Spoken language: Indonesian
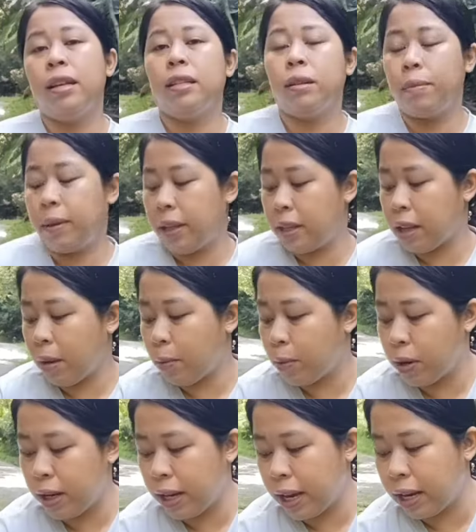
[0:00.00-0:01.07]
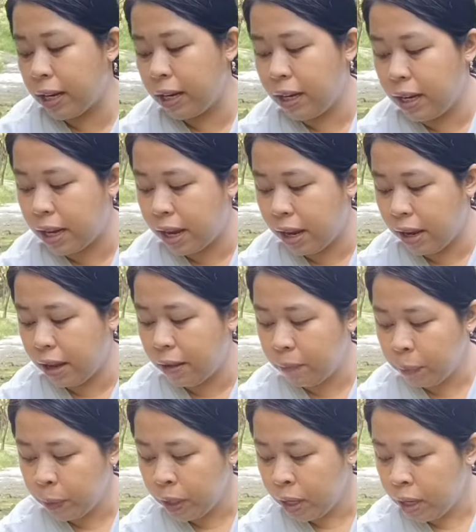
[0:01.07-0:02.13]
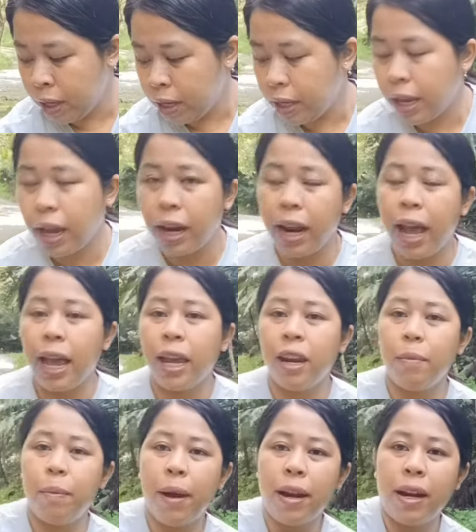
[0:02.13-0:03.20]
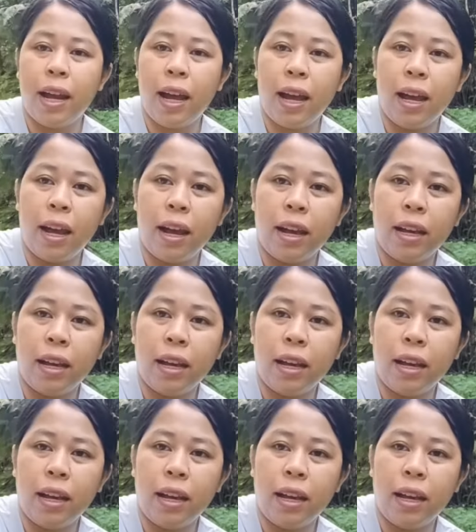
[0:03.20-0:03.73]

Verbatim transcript: seperti jamur liar ini ya yang lain pada